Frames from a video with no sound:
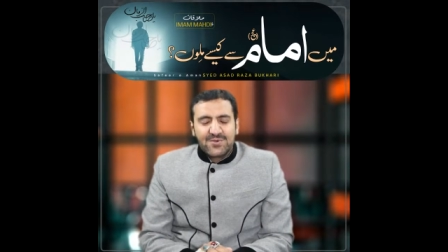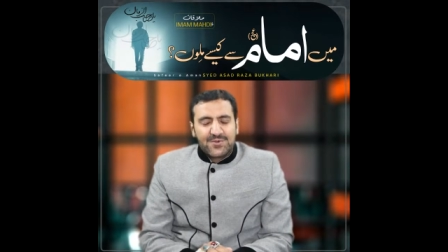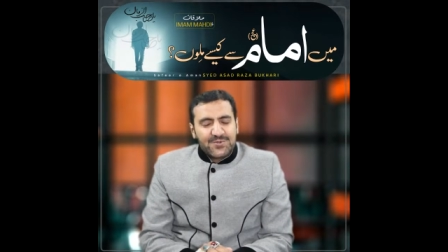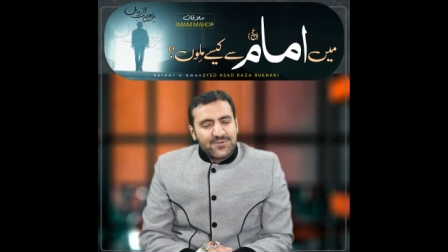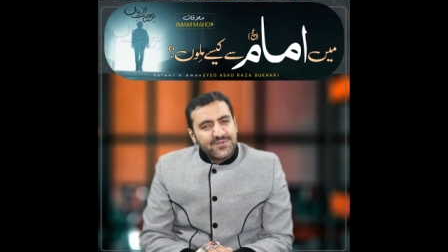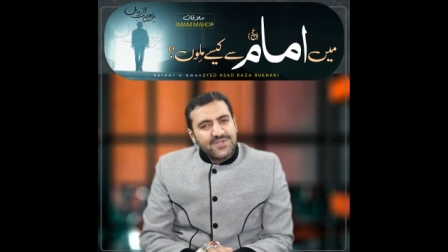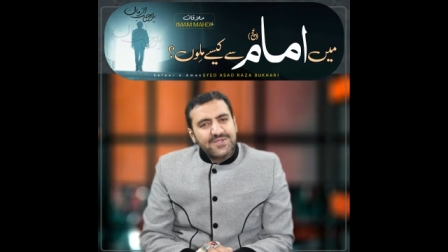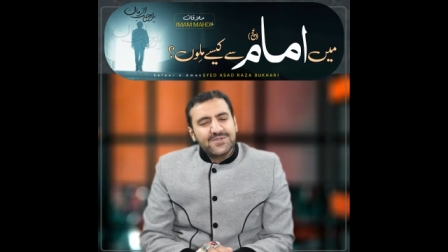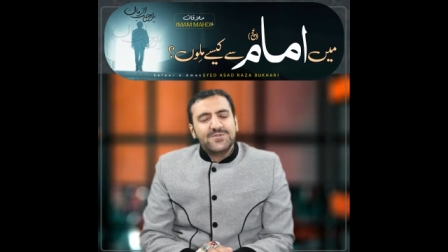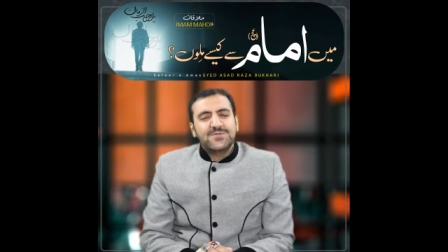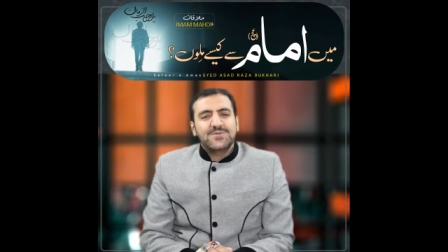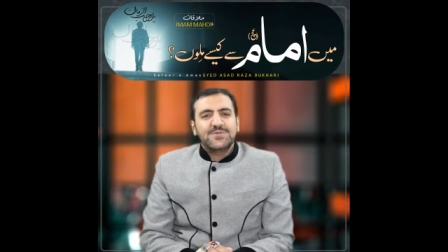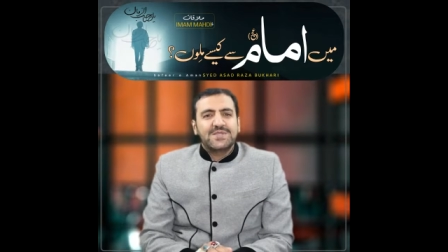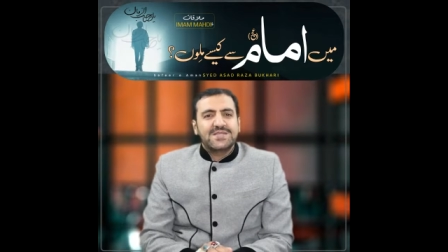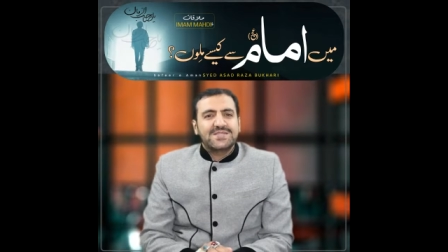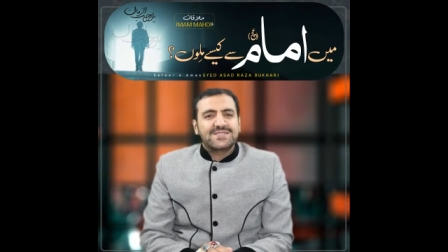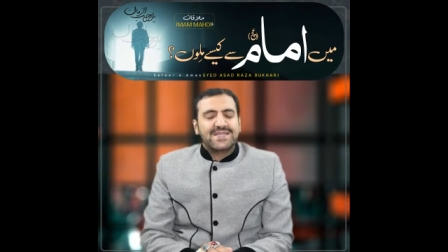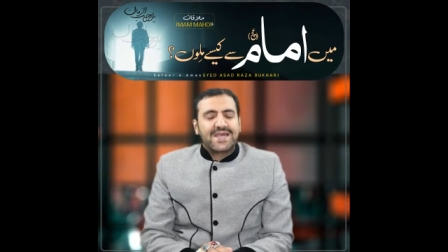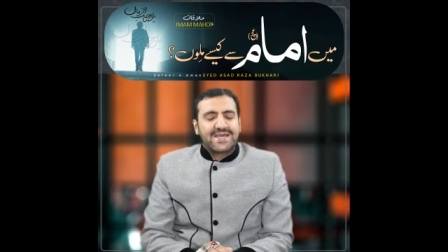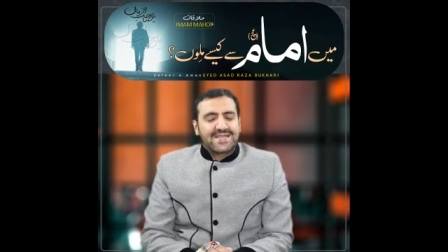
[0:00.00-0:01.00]
उन्होंने तो
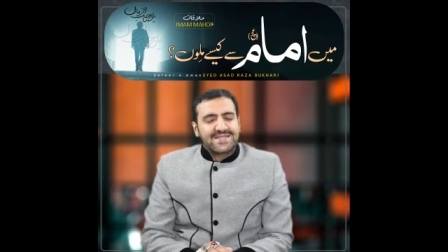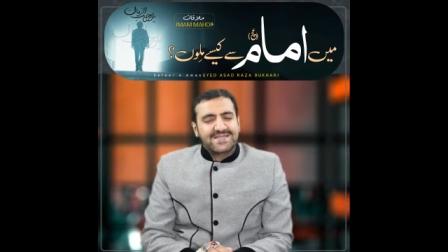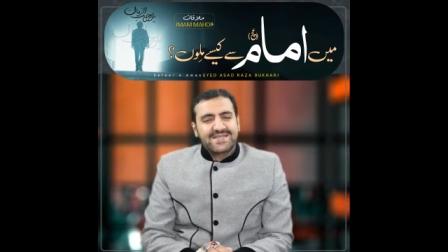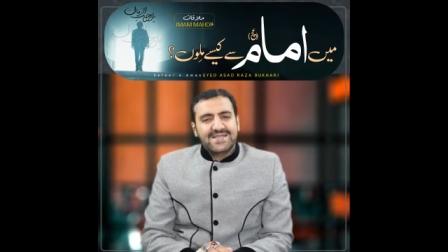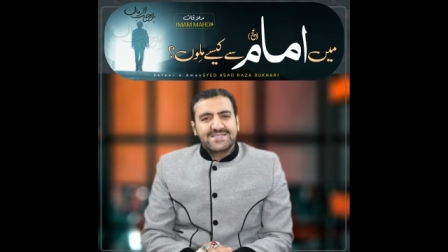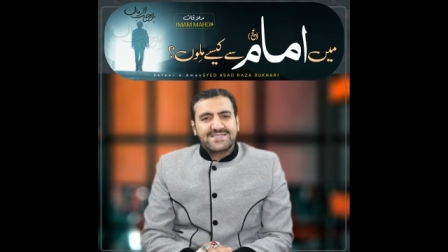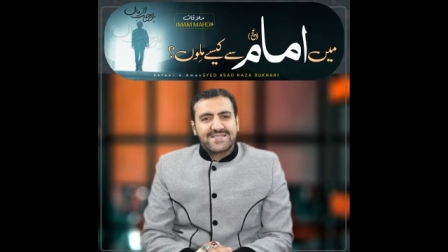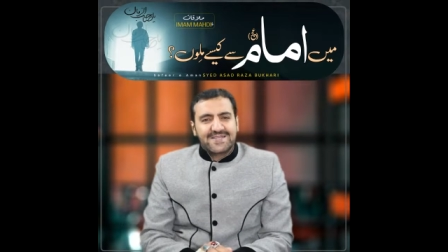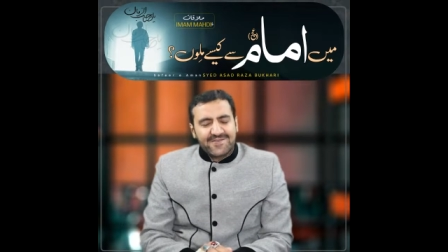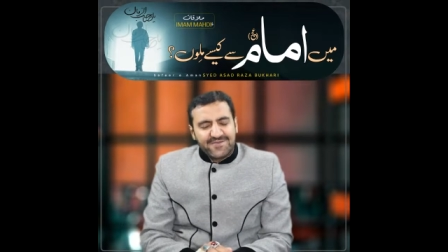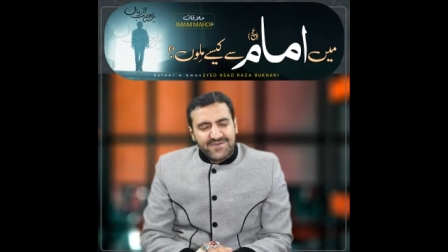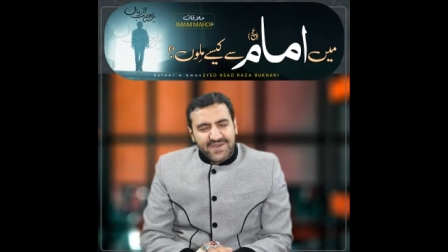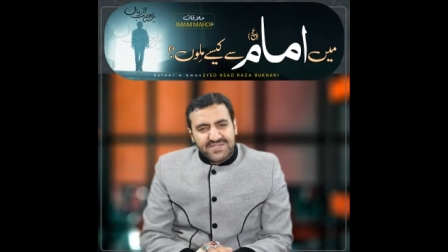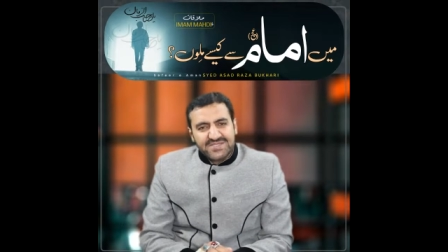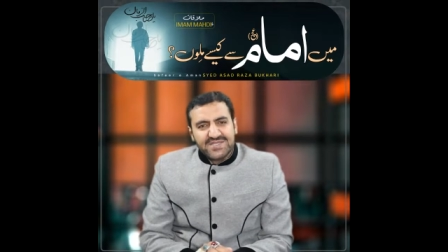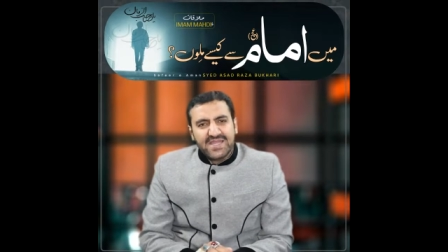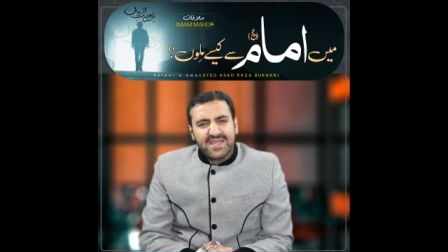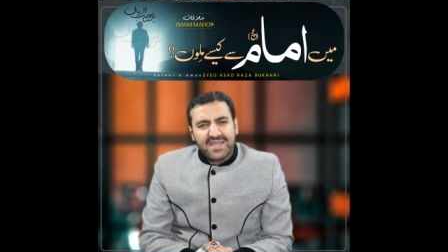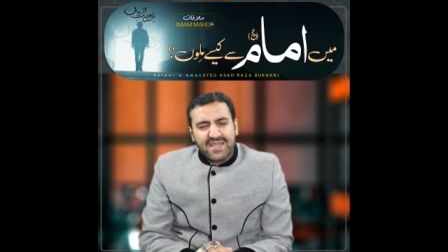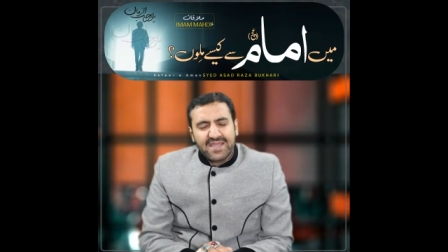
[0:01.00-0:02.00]
तुझे ज़्यारत का शर्म
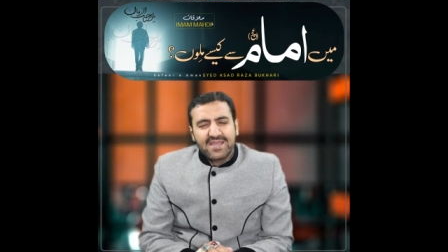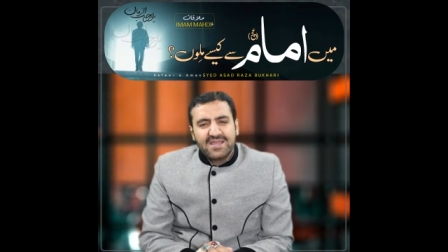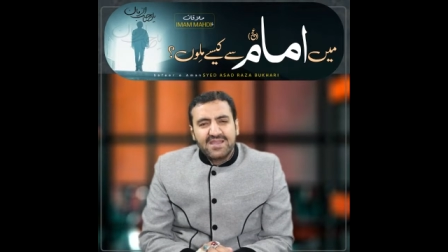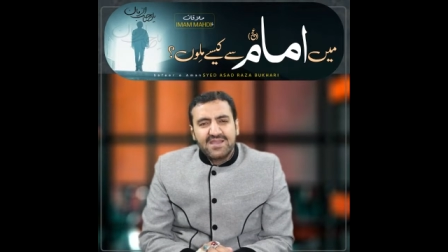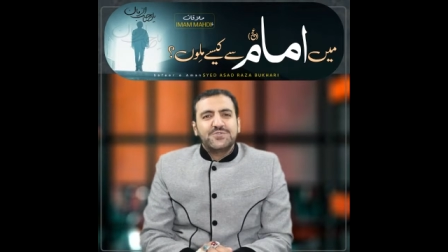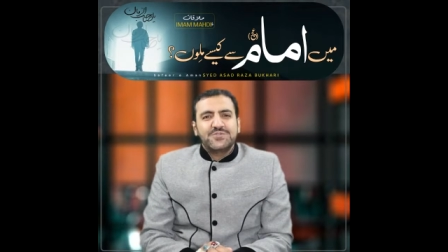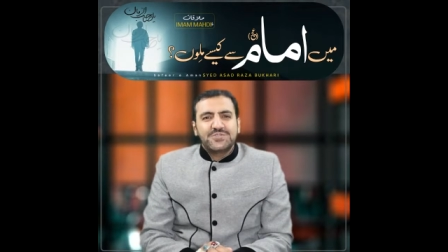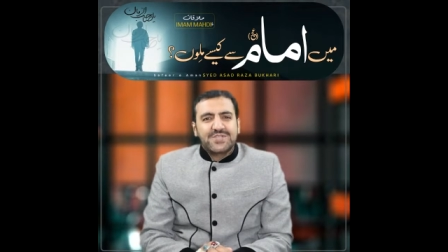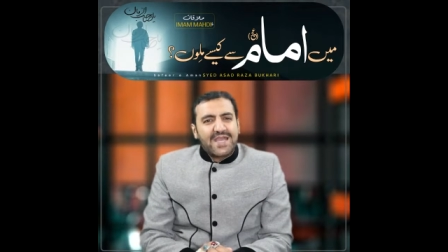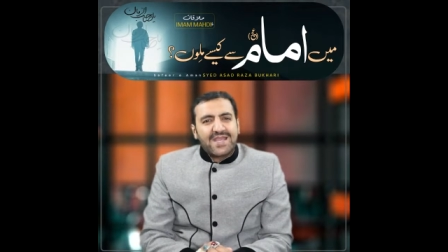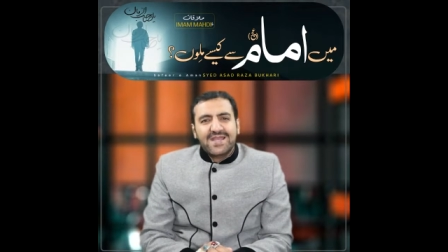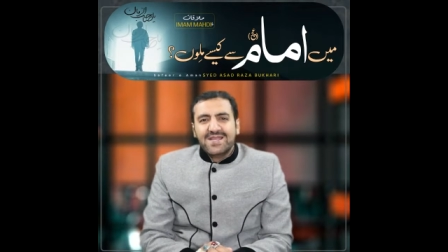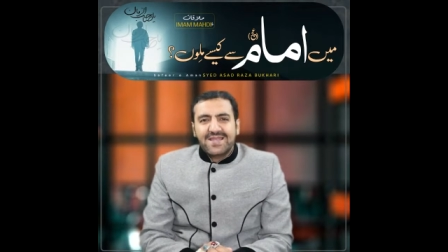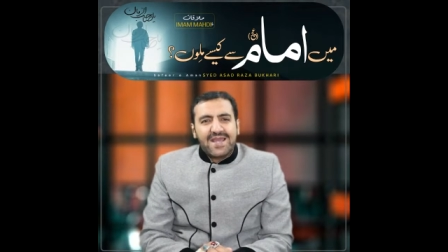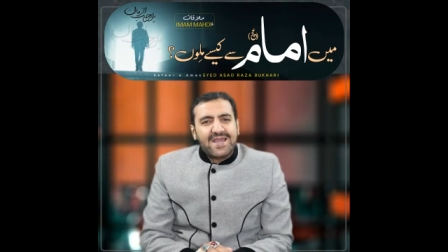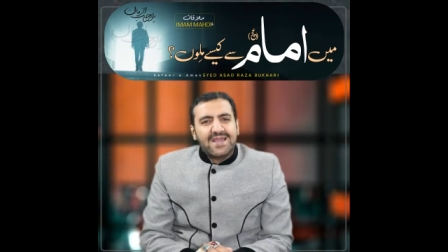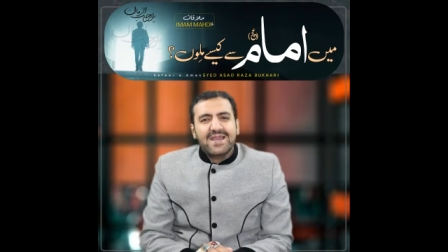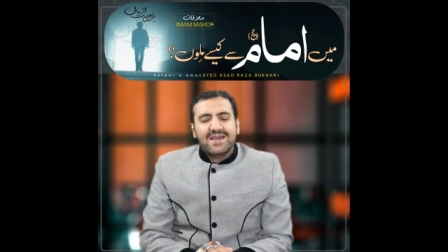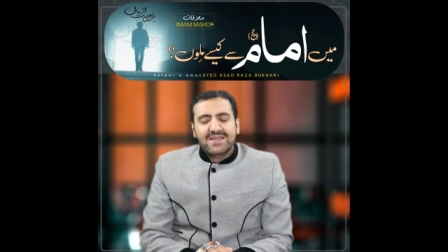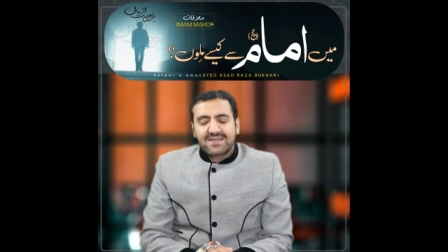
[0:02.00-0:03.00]
बख्शा है तू शक
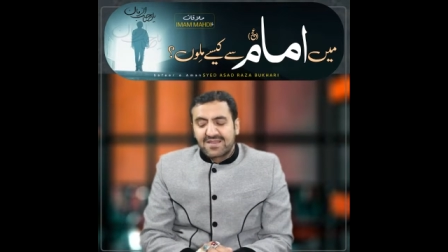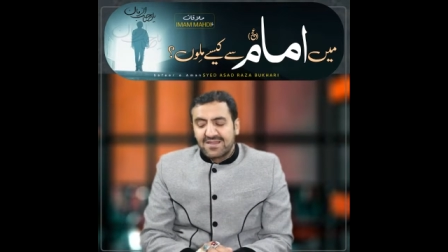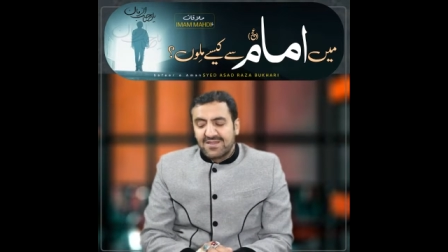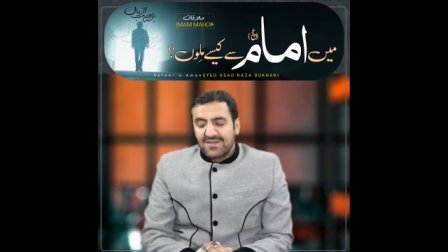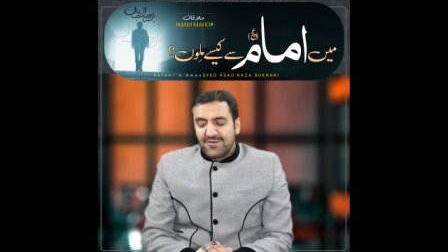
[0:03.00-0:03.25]
ना कर